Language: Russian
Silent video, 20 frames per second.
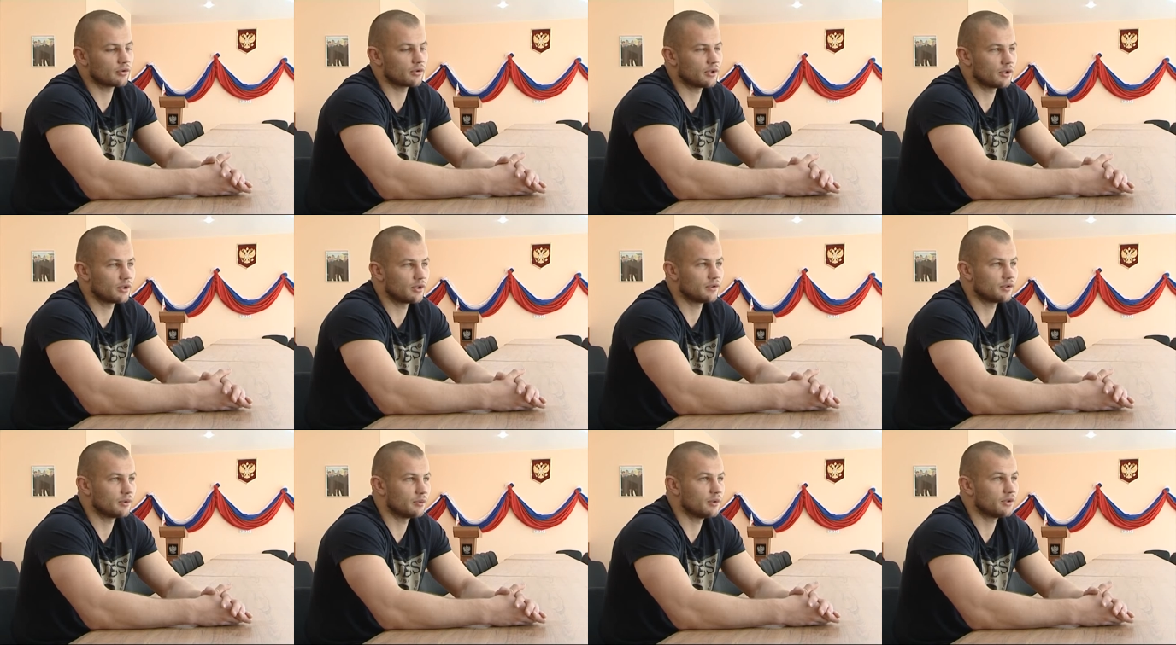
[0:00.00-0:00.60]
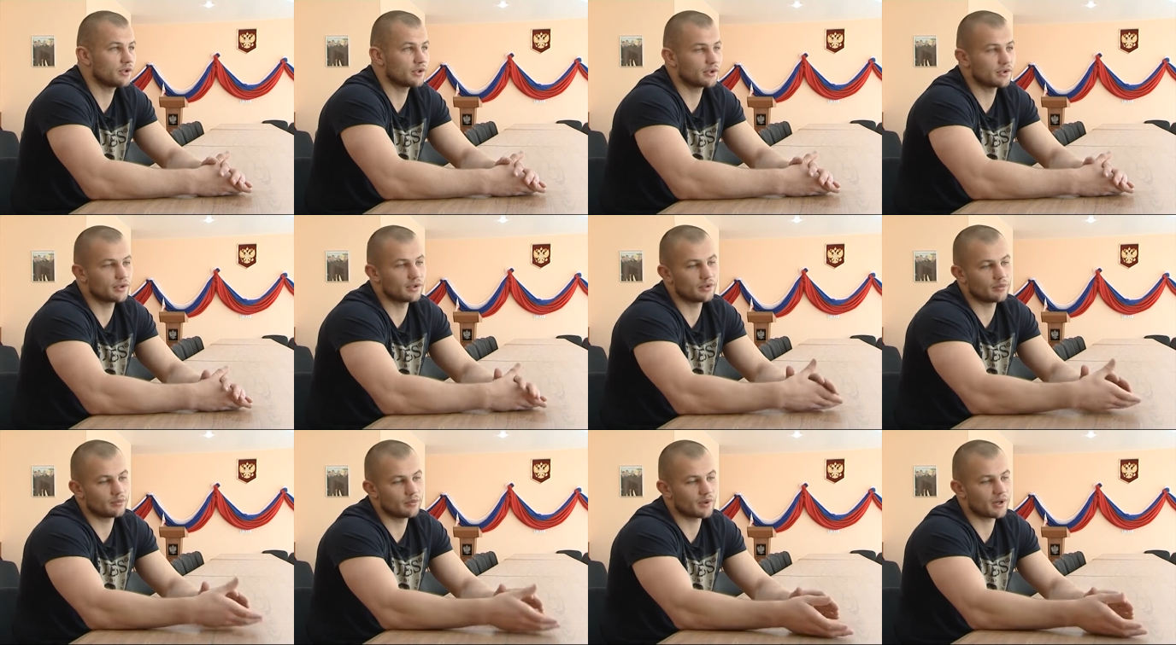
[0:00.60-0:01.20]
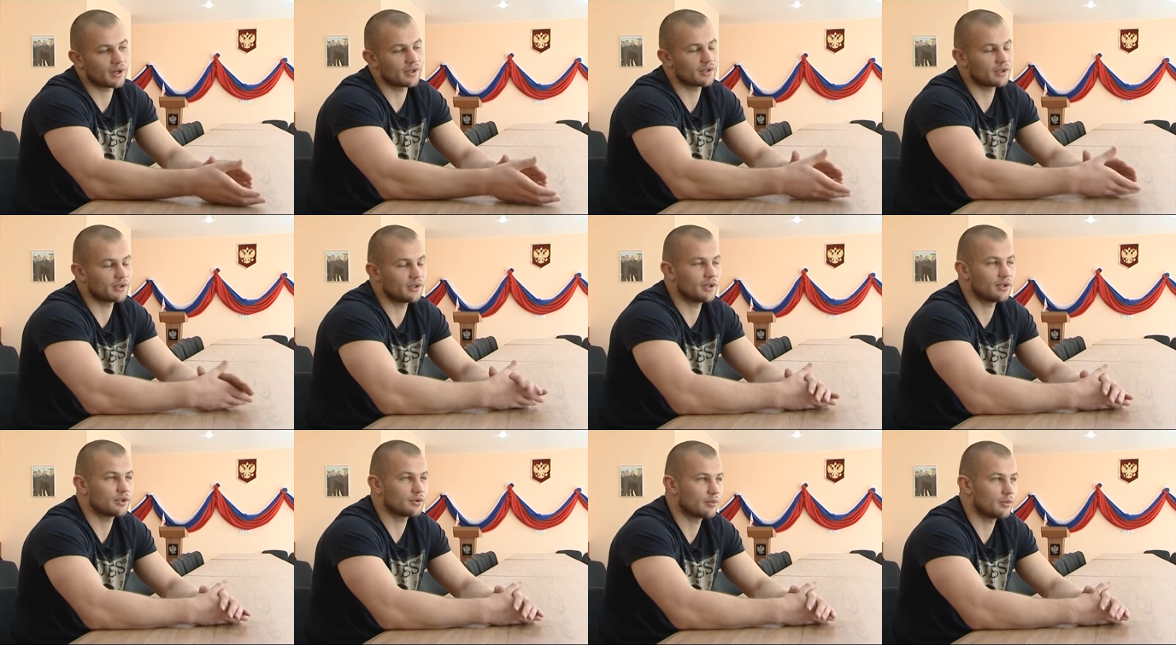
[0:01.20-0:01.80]
найти себе силы и пройти
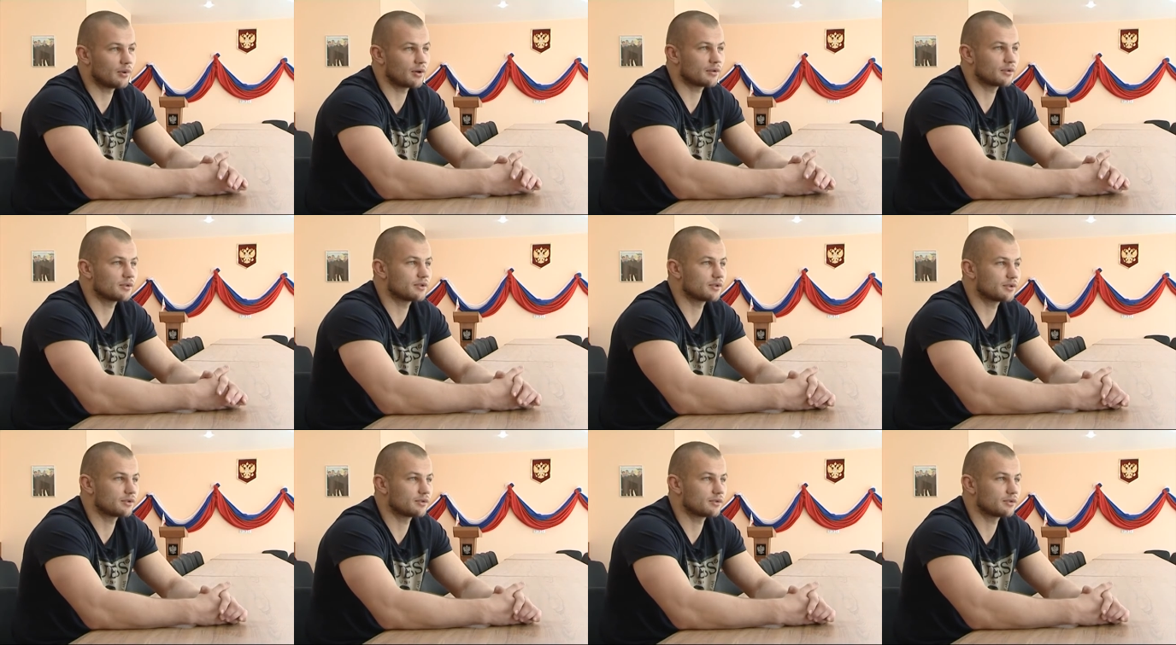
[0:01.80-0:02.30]
дальше бороться.